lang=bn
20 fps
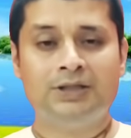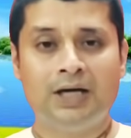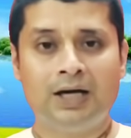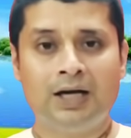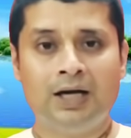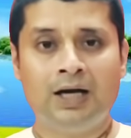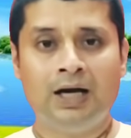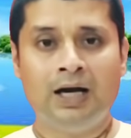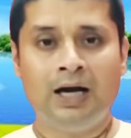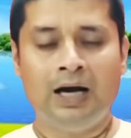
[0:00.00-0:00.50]

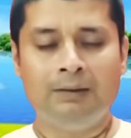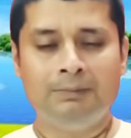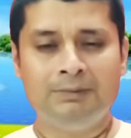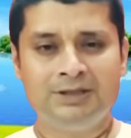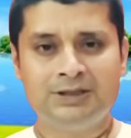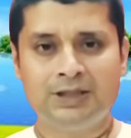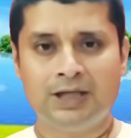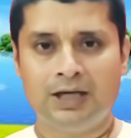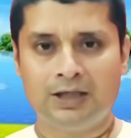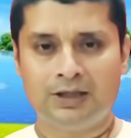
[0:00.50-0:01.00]
যারা
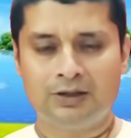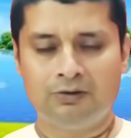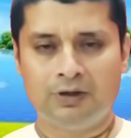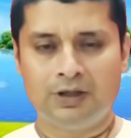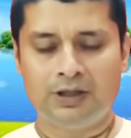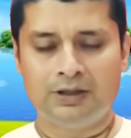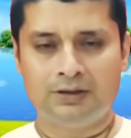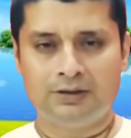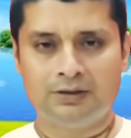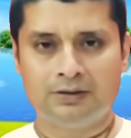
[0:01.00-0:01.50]
আমিষ আহার
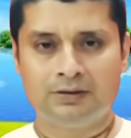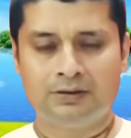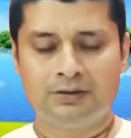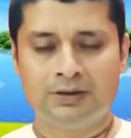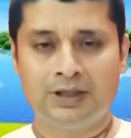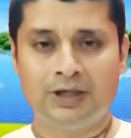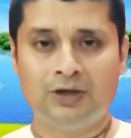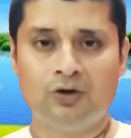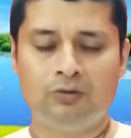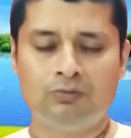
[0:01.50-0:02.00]
করেন
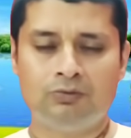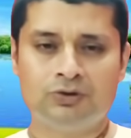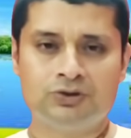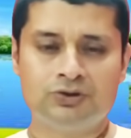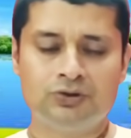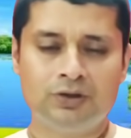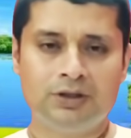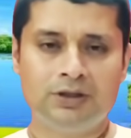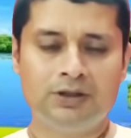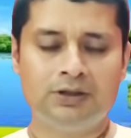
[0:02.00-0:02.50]
তারা
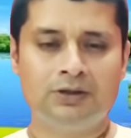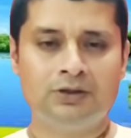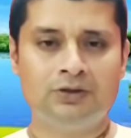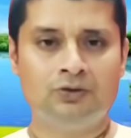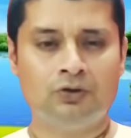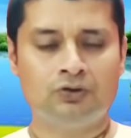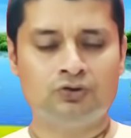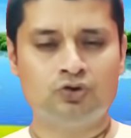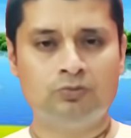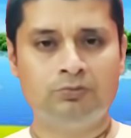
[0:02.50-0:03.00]
অবশ্যই
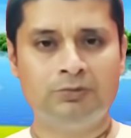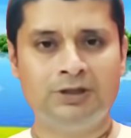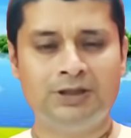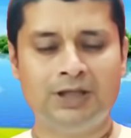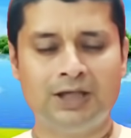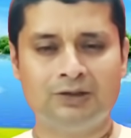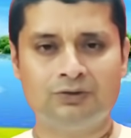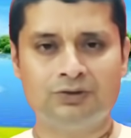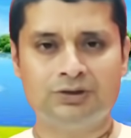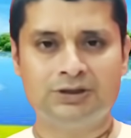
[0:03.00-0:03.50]
দশমী
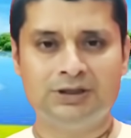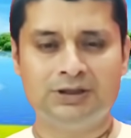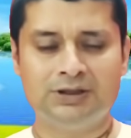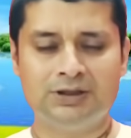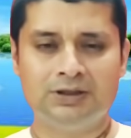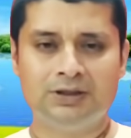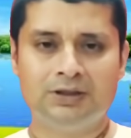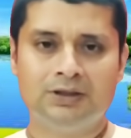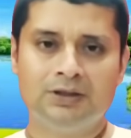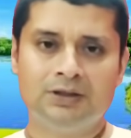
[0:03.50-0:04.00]
দ্বাদশী
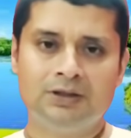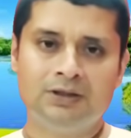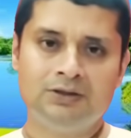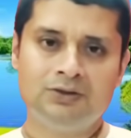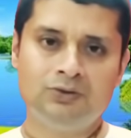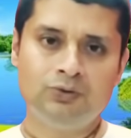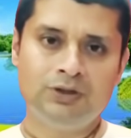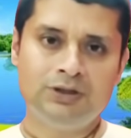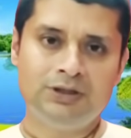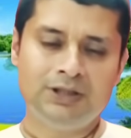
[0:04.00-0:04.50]

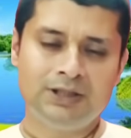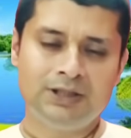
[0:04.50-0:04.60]
দুই